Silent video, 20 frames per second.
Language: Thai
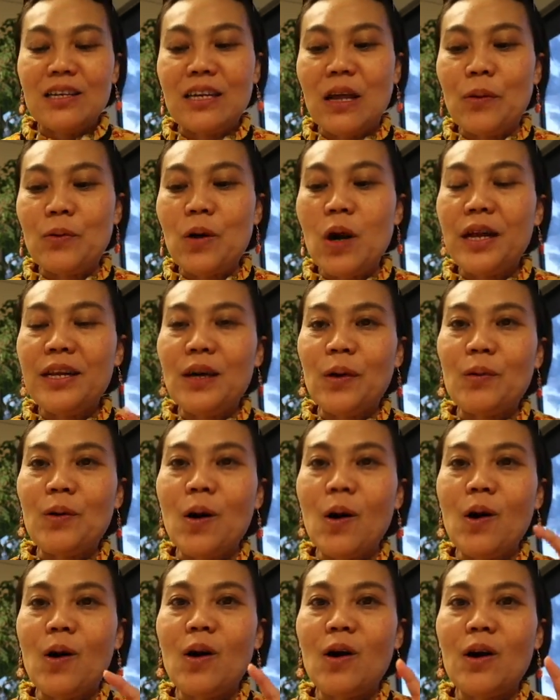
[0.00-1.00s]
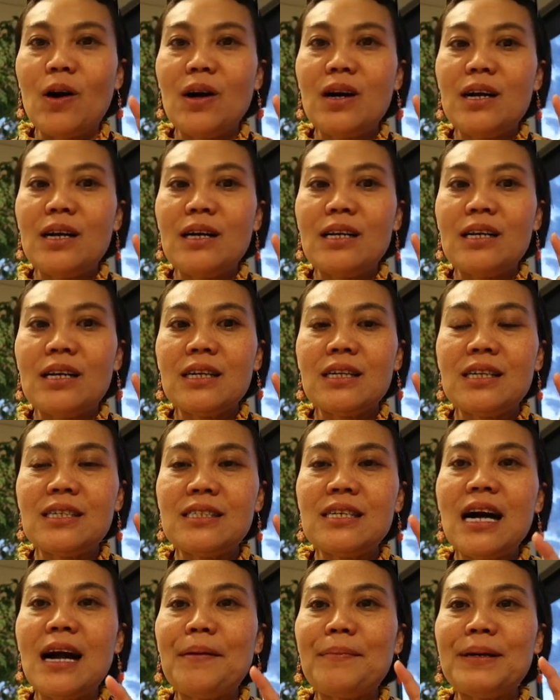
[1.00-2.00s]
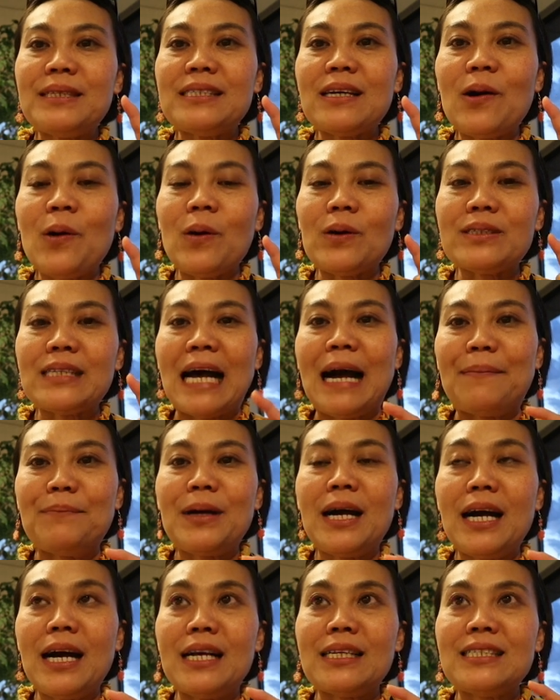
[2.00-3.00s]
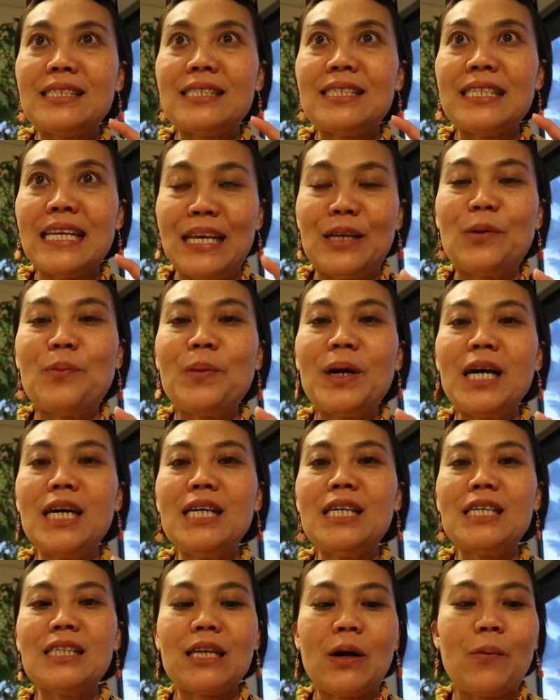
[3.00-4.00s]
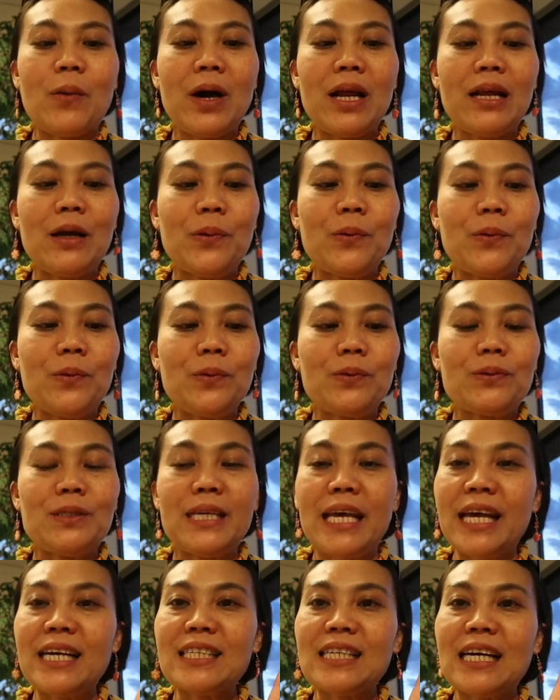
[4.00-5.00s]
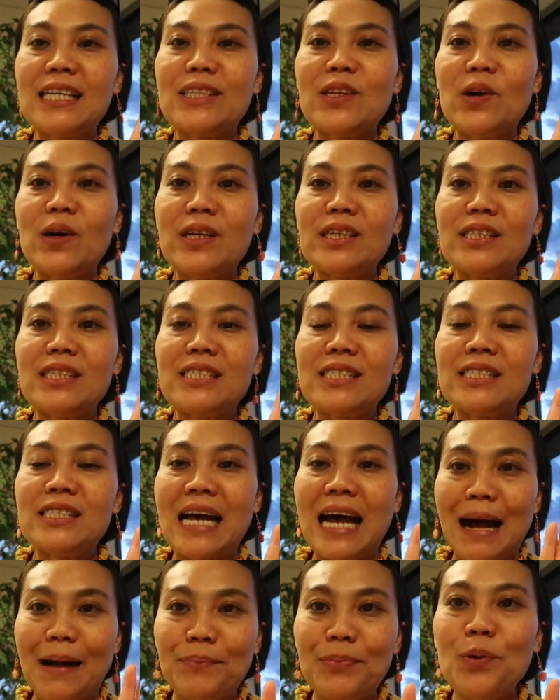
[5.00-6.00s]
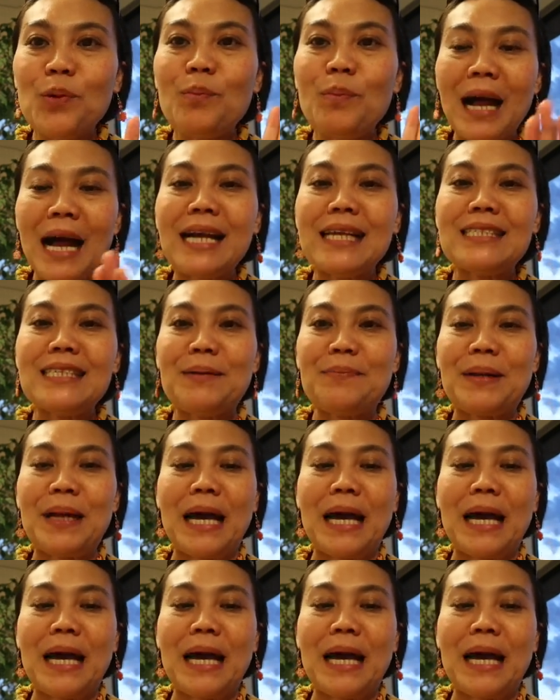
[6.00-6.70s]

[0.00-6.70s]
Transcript: แล้วก็เดี๋ยวรอเครื่องมันจะออกสามเออสี่ทุ่มครึ่ง แต่ว่าเราเช็คกันตอนสามทุ่มห้าสิบ